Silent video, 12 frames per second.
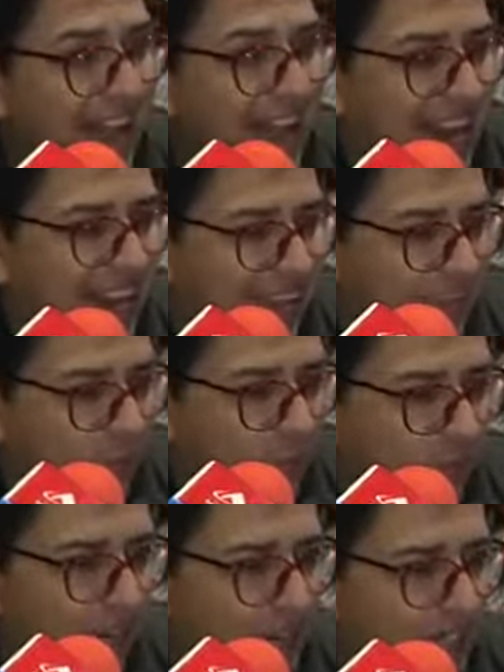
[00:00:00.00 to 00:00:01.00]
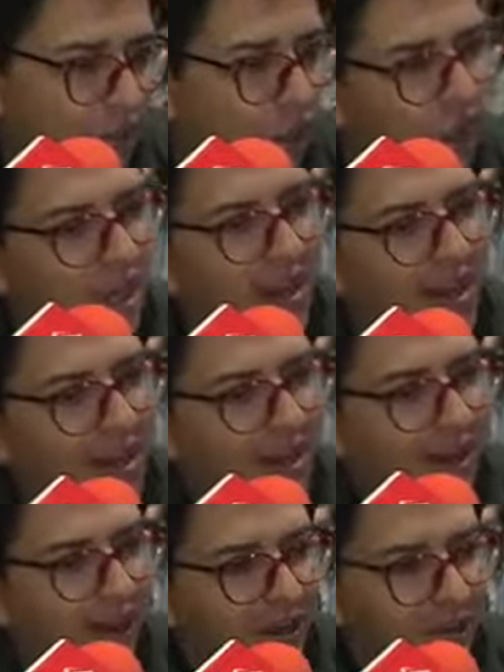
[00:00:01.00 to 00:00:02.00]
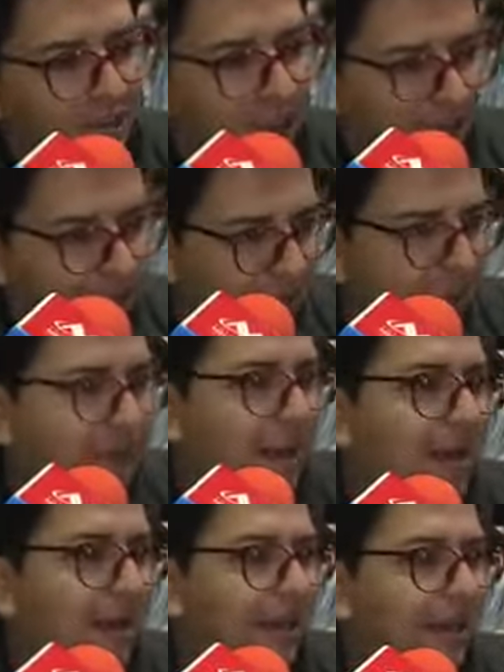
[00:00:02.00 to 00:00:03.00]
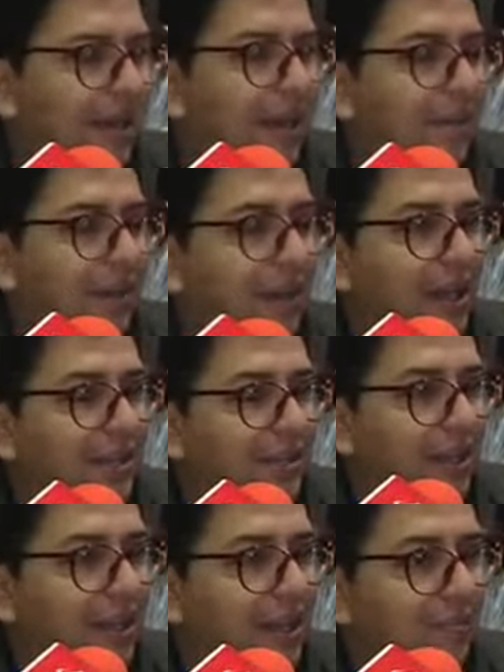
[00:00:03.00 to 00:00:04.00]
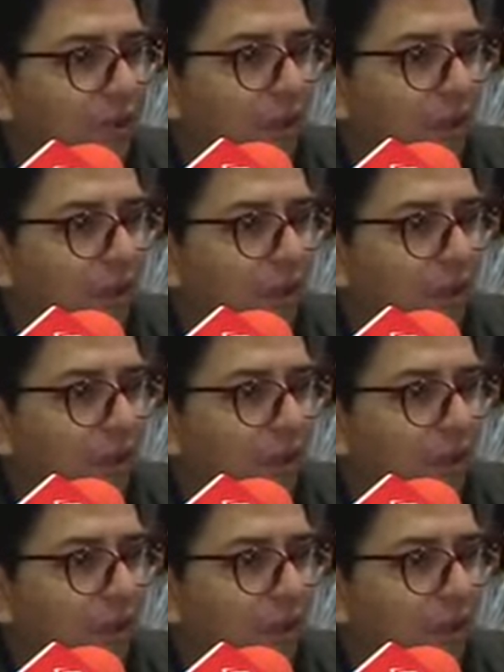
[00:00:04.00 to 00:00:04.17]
Las mujeres son la compañía, generalmente las imaginamos